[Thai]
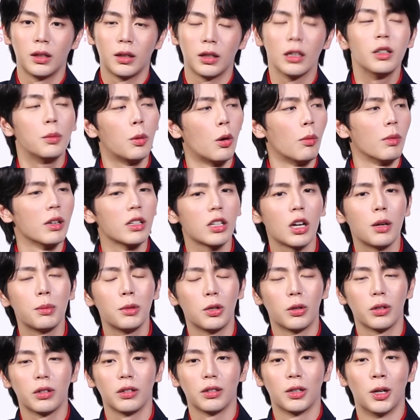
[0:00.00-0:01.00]
คือผมชอบ
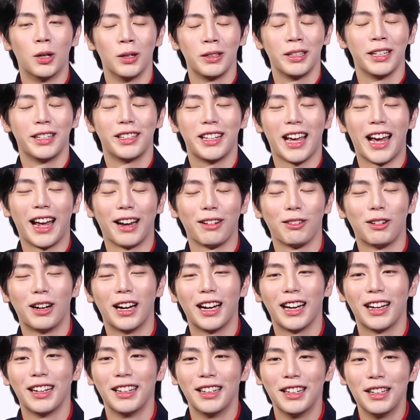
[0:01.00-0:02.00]
โดนโดนยิงแอด
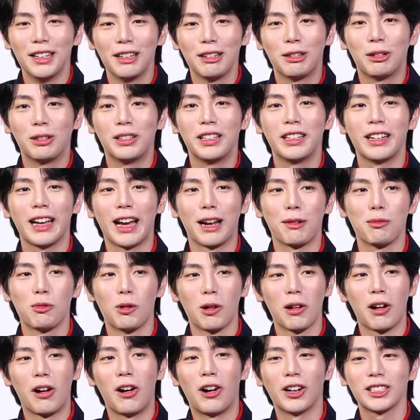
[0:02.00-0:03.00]
ว่าโดนยิงแอดพ
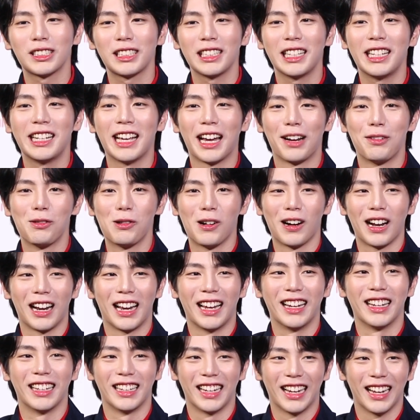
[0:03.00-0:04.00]
วกคอร์สเรียน พวกอะ
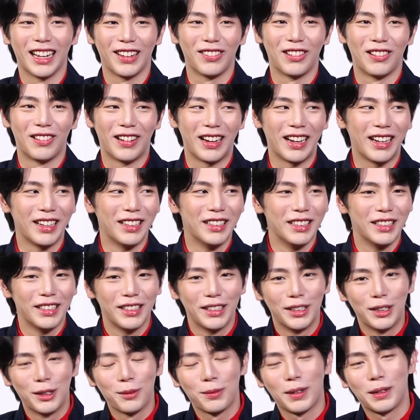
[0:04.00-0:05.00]
ไรอย่างเงี้ยบอกว่า
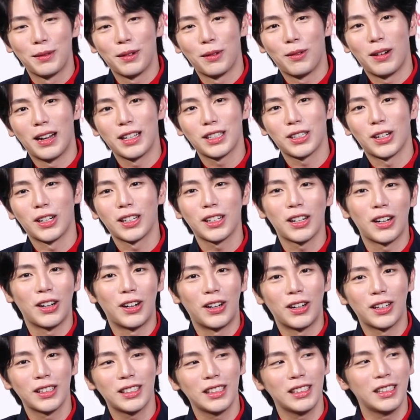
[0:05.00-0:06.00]
เป็นแบบว่าช็อตค
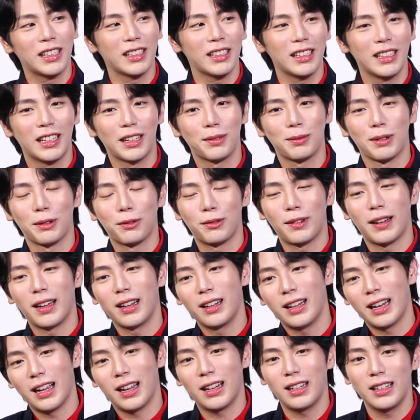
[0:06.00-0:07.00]
อร์สเรียนแบบไฟ
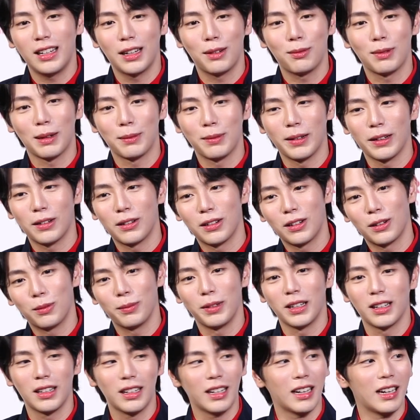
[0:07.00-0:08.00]
แนนซ์เรียนแบบเอคอนอ
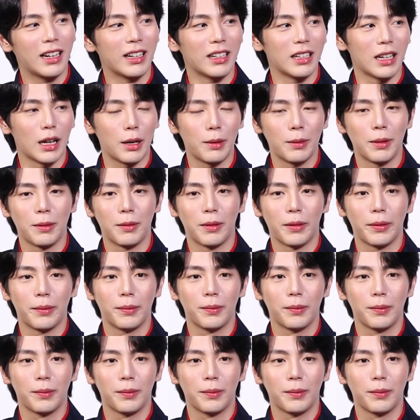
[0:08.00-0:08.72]
เมกเรียนอะไรอย่างเงี้ยมัน